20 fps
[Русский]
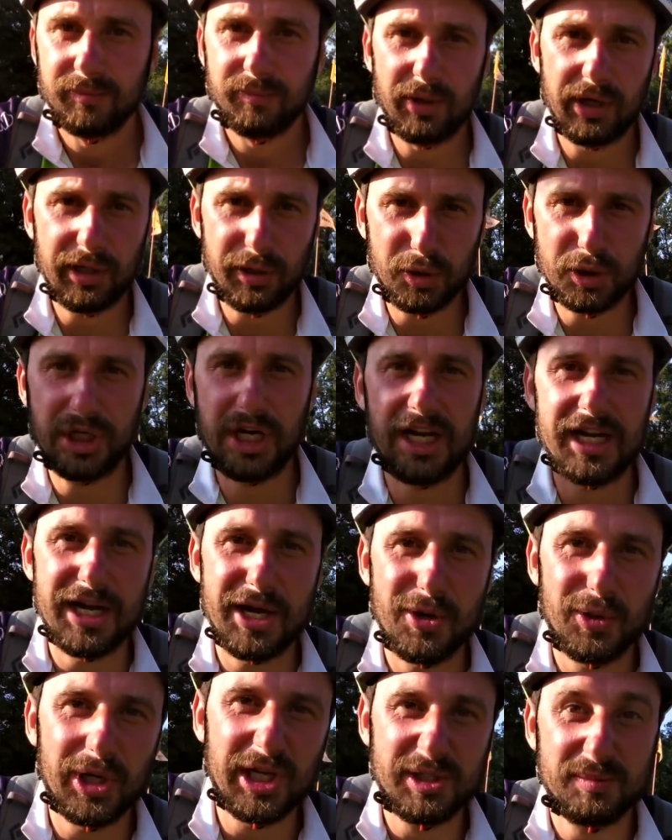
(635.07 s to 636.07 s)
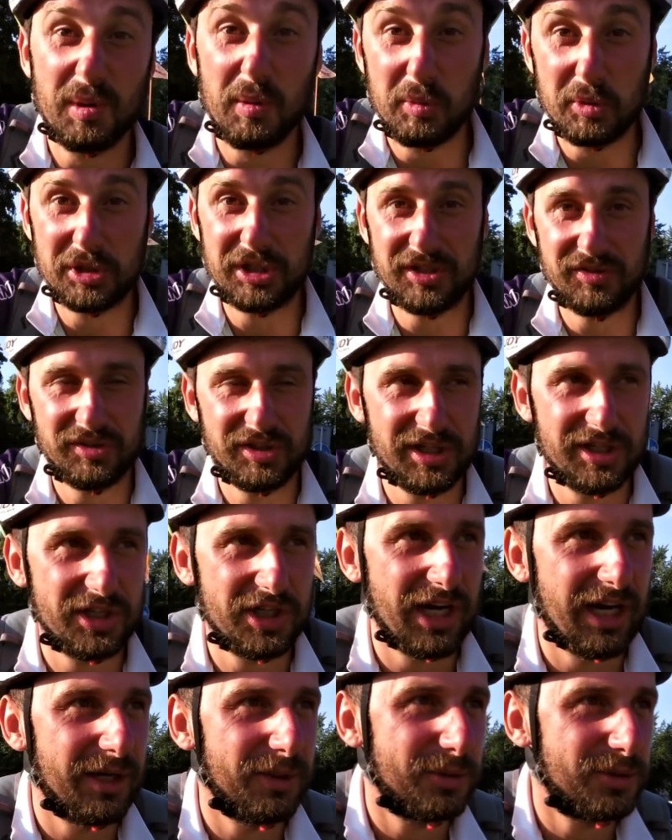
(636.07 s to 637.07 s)
Приключения у нас по пути
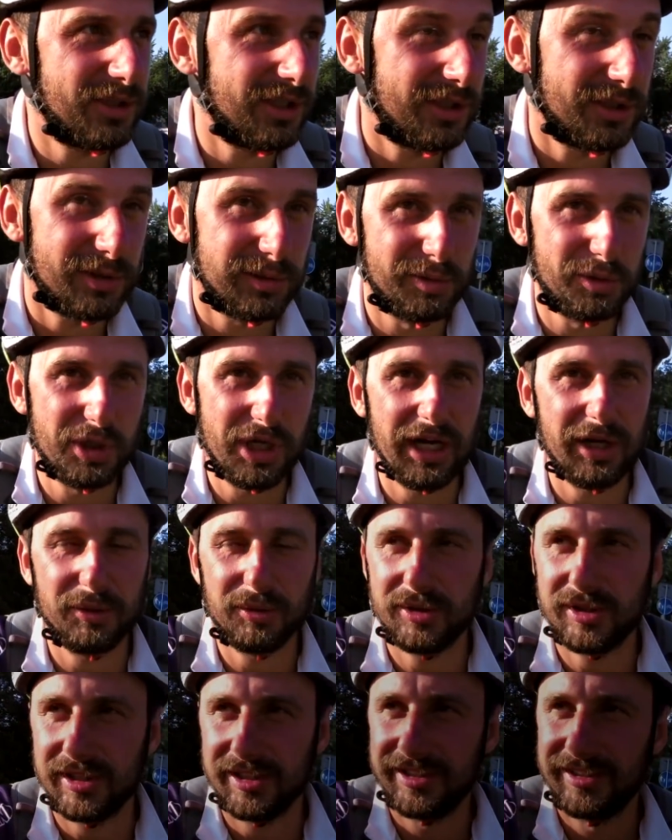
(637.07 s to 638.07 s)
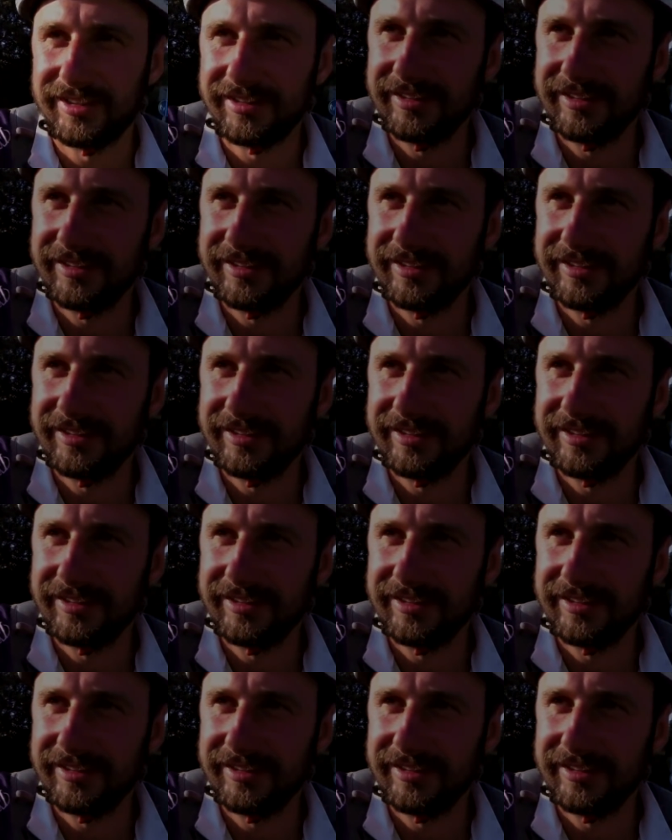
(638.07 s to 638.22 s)
встречаются, случаются.